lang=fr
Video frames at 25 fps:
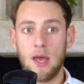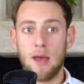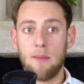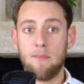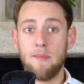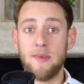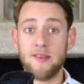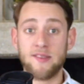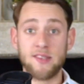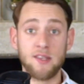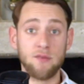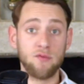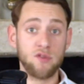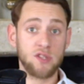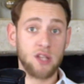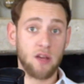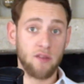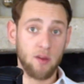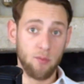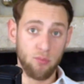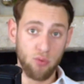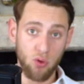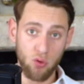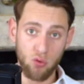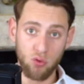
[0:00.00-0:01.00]
mais si vous avez
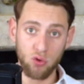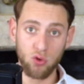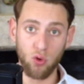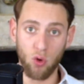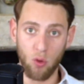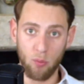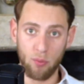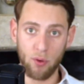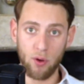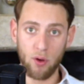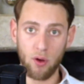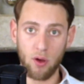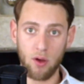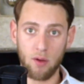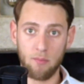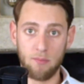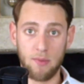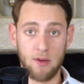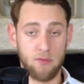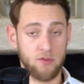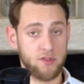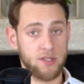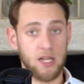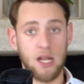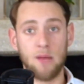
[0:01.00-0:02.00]
beaucoup trop peur, bah,
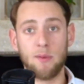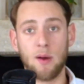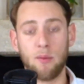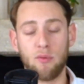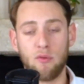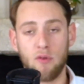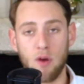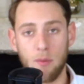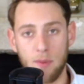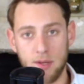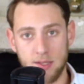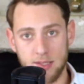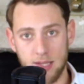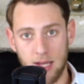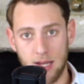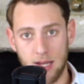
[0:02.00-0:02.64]
vous n'allez pas pouvoir passer à